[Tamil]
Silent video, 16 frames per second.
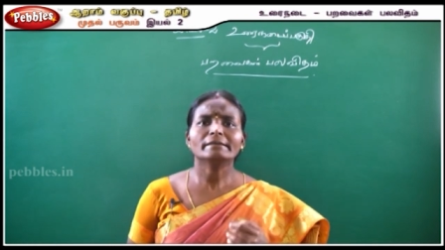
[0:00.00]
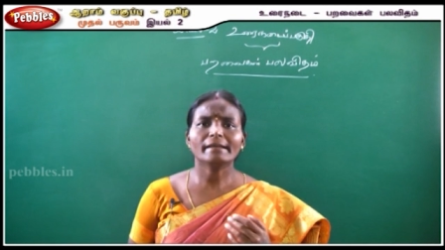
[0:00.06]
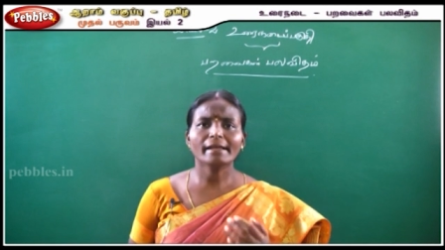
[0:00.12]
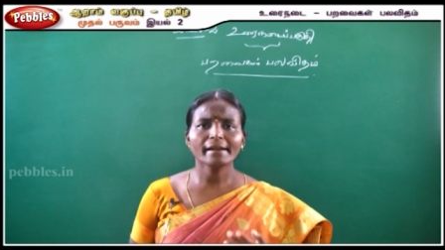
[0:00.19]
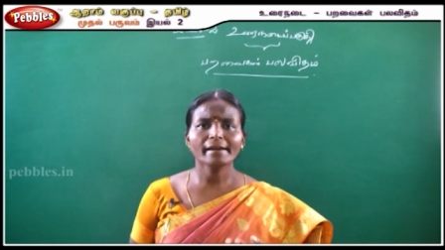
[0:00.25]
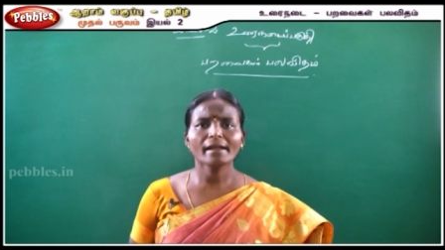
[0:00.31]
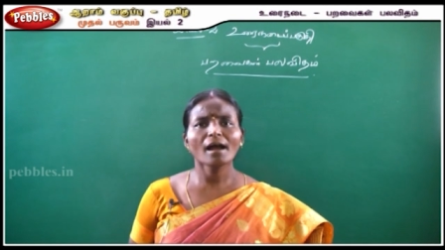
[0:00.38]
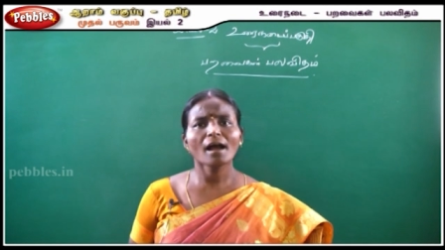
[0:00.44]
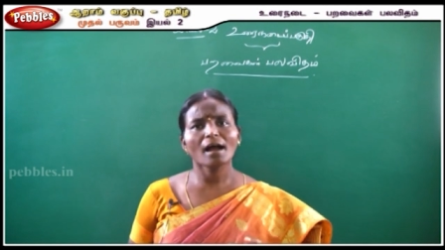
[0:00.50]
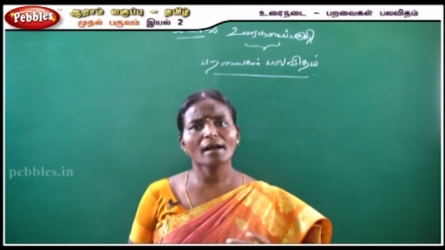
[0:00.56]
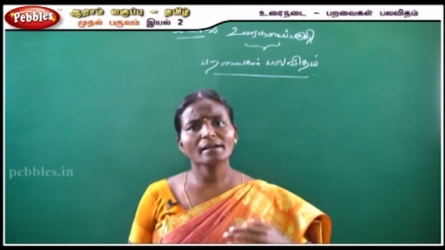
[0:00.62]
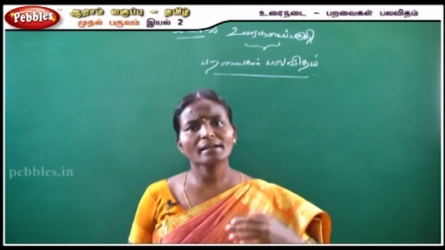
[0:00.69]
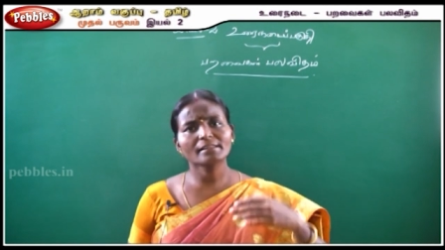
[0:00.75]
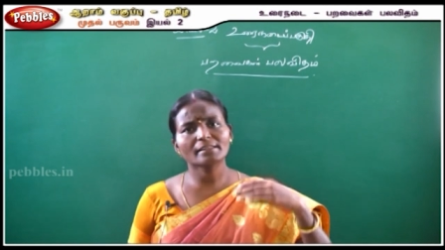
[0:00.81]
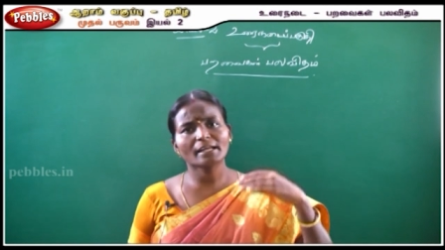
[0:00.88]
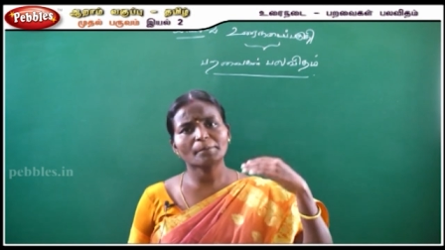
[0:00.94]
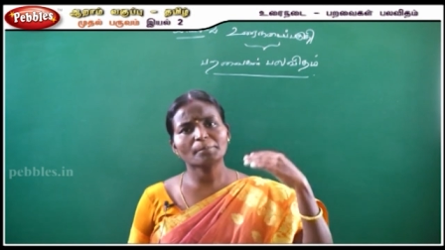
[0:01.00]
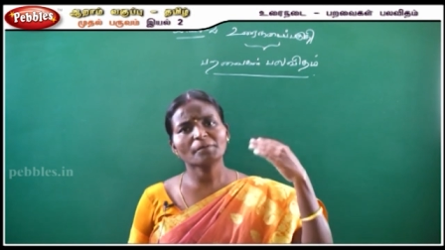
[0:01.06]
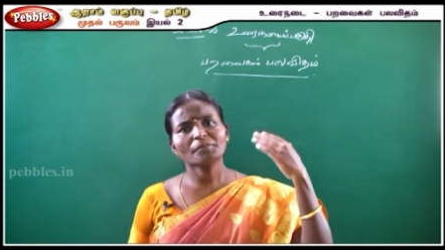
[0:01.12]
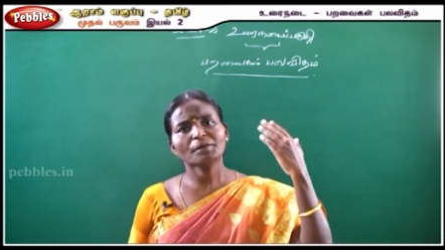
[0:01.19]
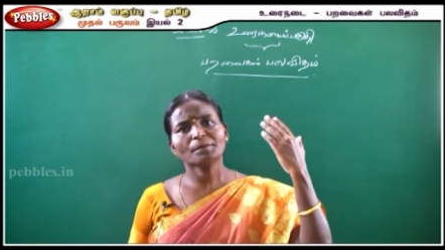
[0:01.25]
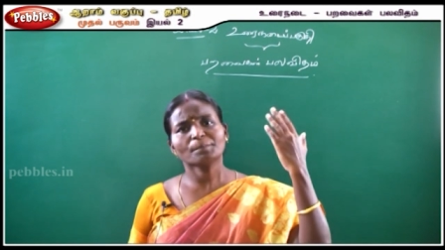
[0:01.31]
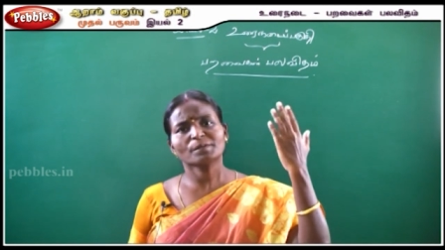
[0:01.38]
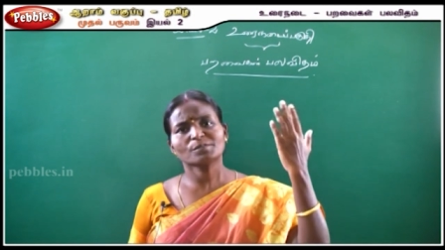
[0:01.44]
ஏன்னா அங்கே
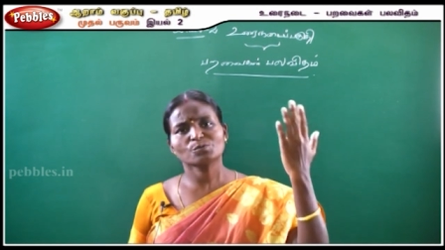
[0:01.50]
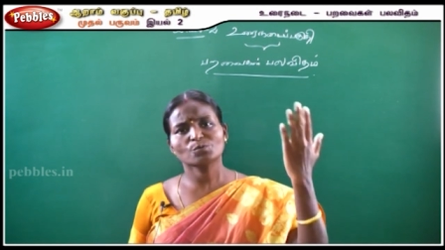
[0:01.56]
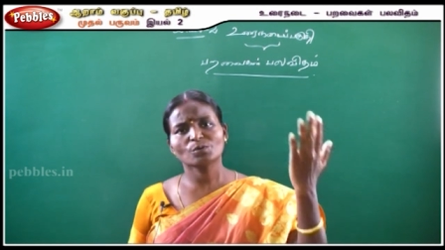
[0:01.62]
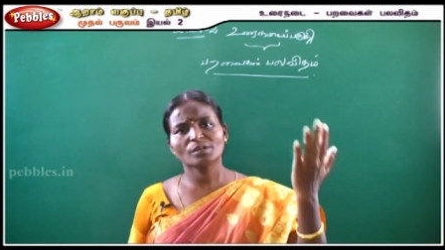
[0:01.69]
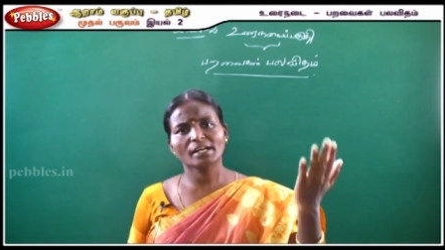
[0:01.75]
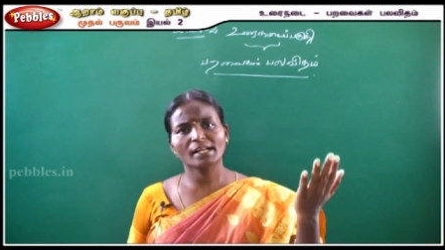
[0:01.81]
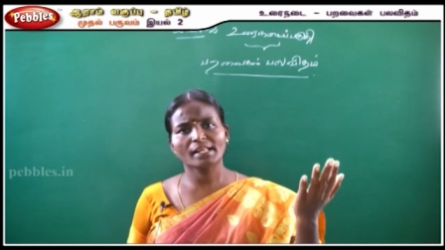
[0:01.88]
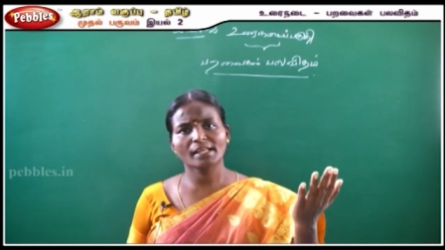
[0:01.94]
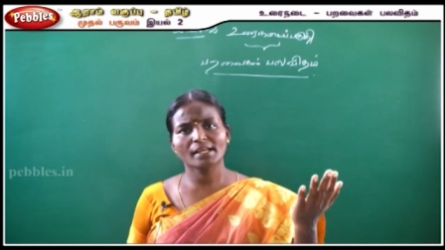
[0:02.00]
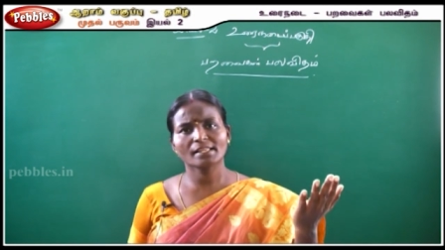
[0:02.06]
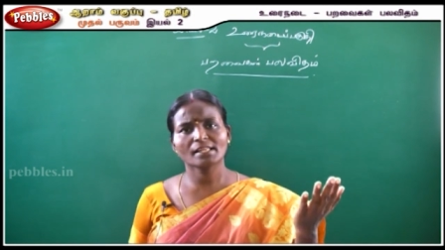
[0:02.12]
தட்பவெட்ப சூழ்நிலை